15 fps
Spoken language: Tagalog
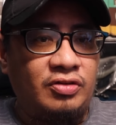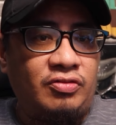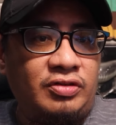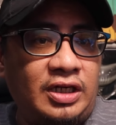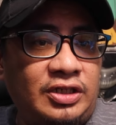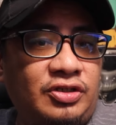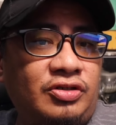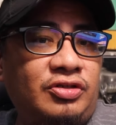
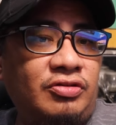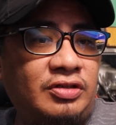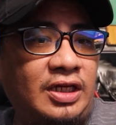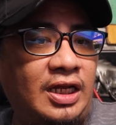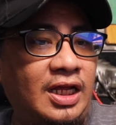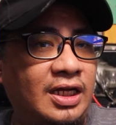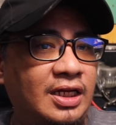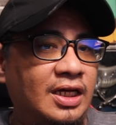kung nagsho-shoot
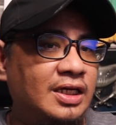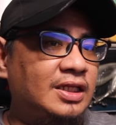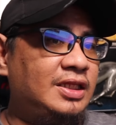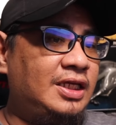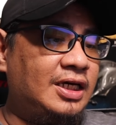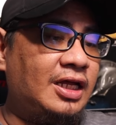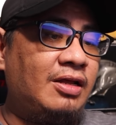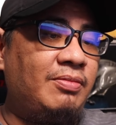ka lang ng
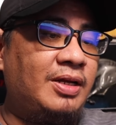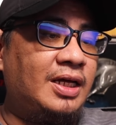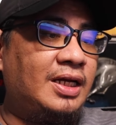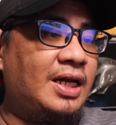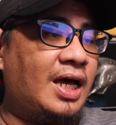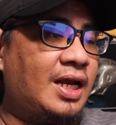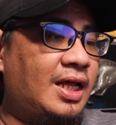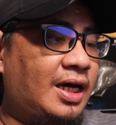hindi ka naman
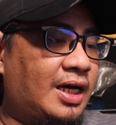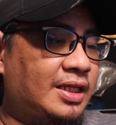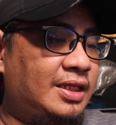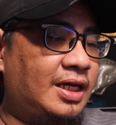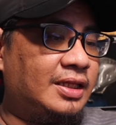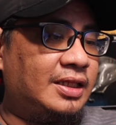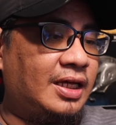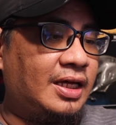naglalakad
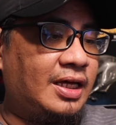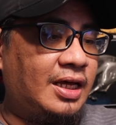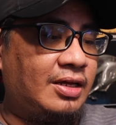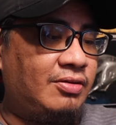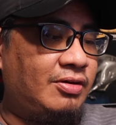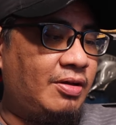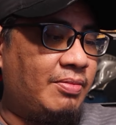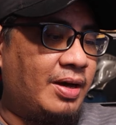at uh,
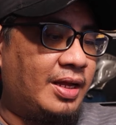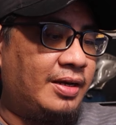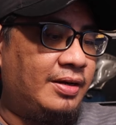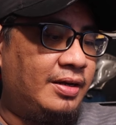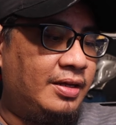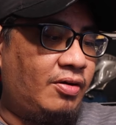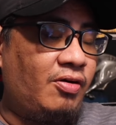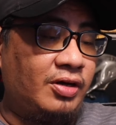ano naman,
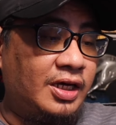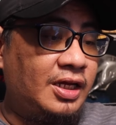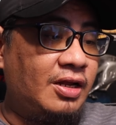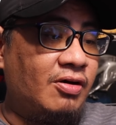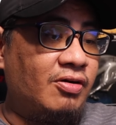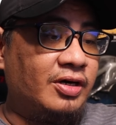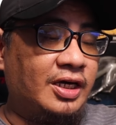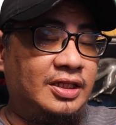okay
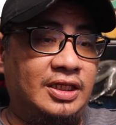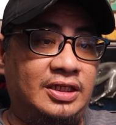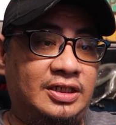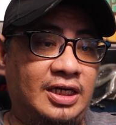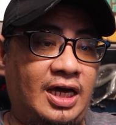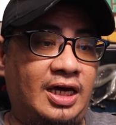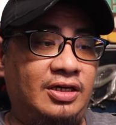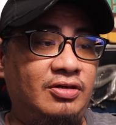na okay din
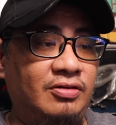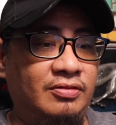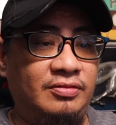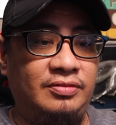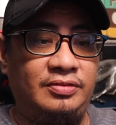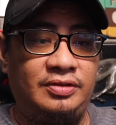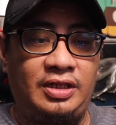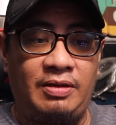siya.
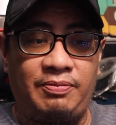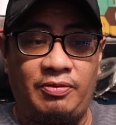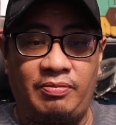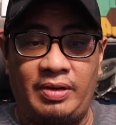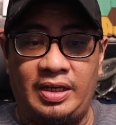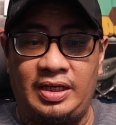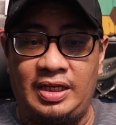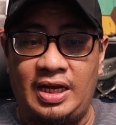Yung tipong
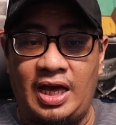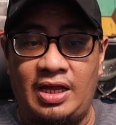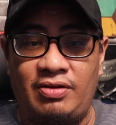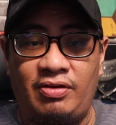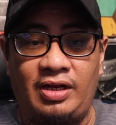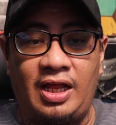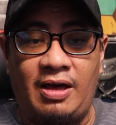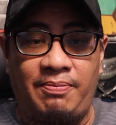may
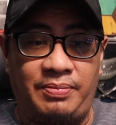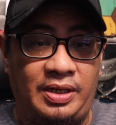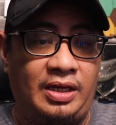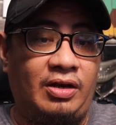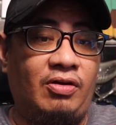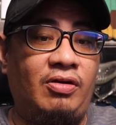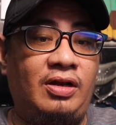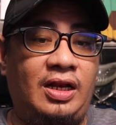inaano ka lang,
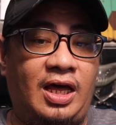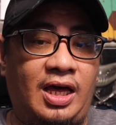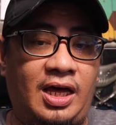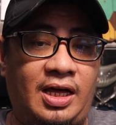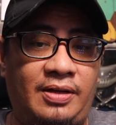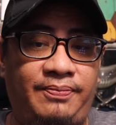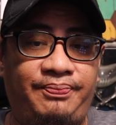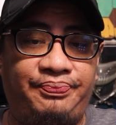B-roll
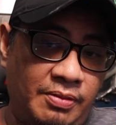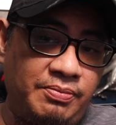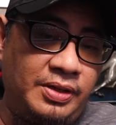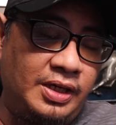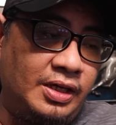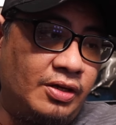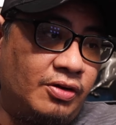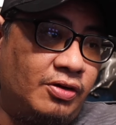lang,
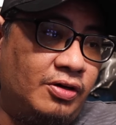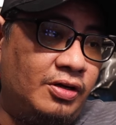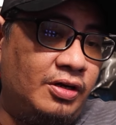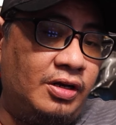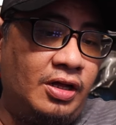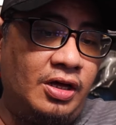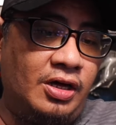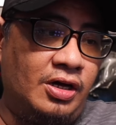
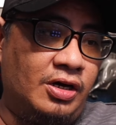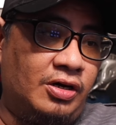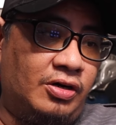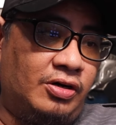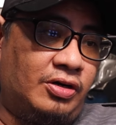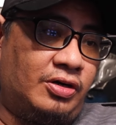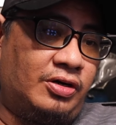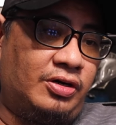B-roll,
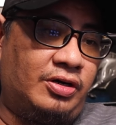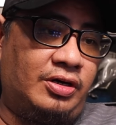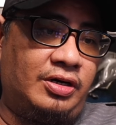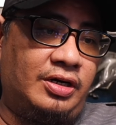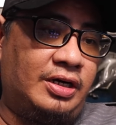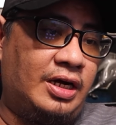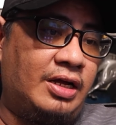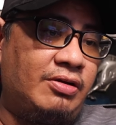
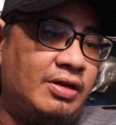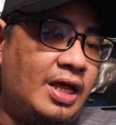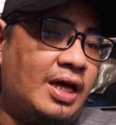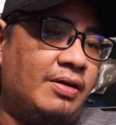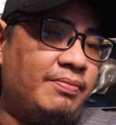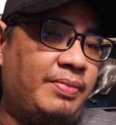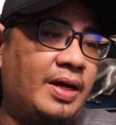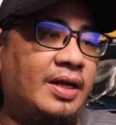or ano
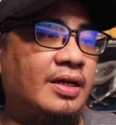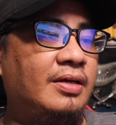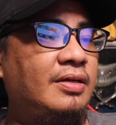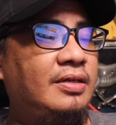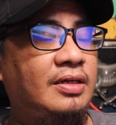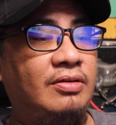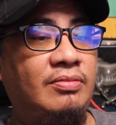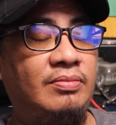lang, parang
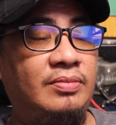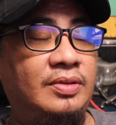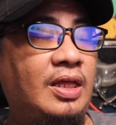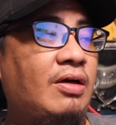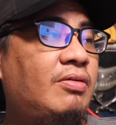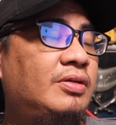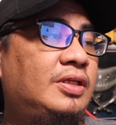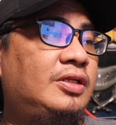anong
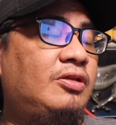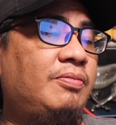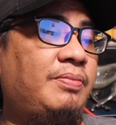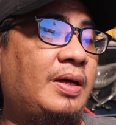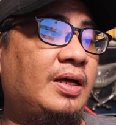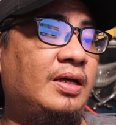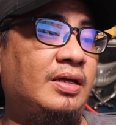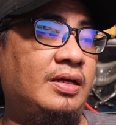tawag dito,
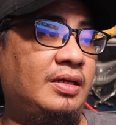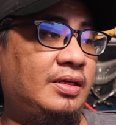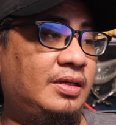pang